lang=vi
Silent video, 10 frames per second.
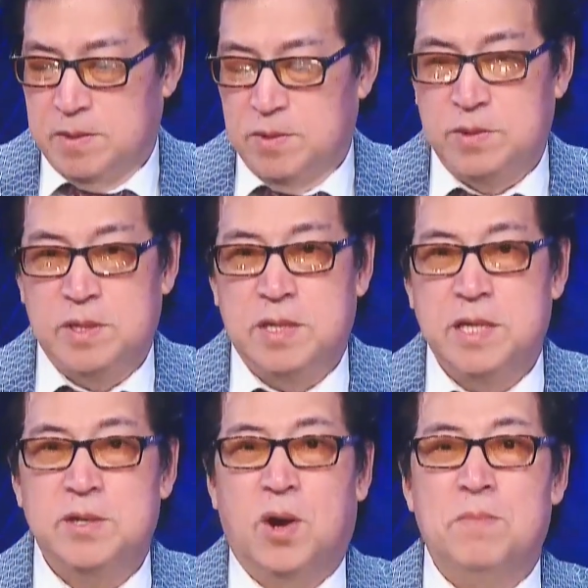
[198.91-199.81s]
rồi những
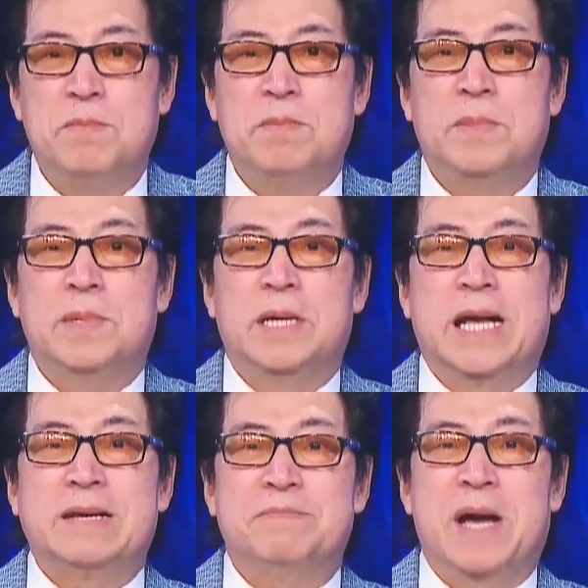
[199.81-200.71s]
cái nhóm
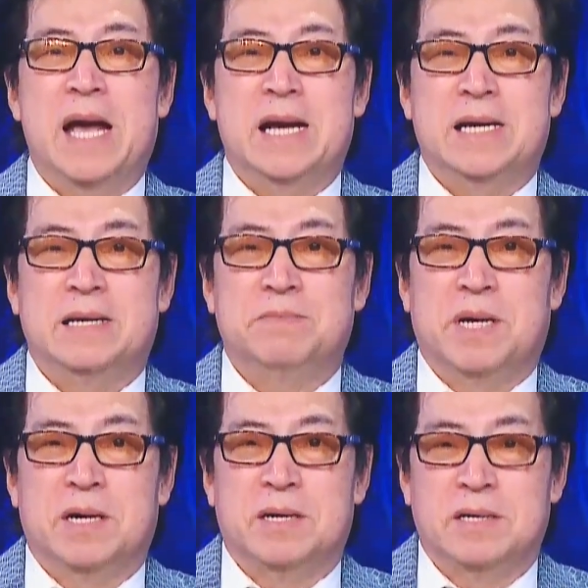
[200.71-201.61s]
cách mạng
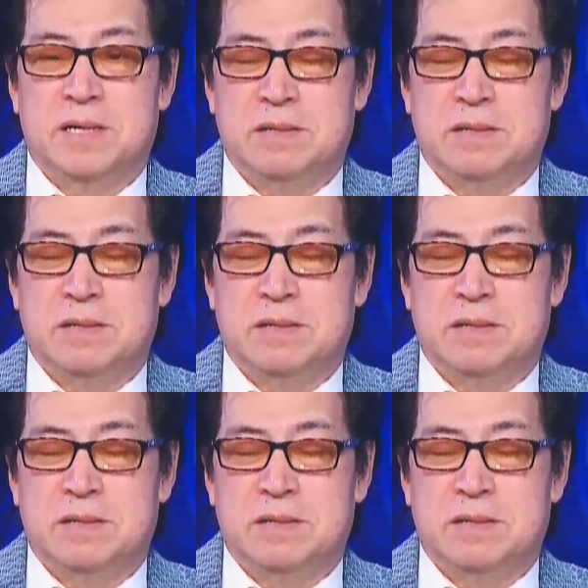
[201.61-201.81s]
mà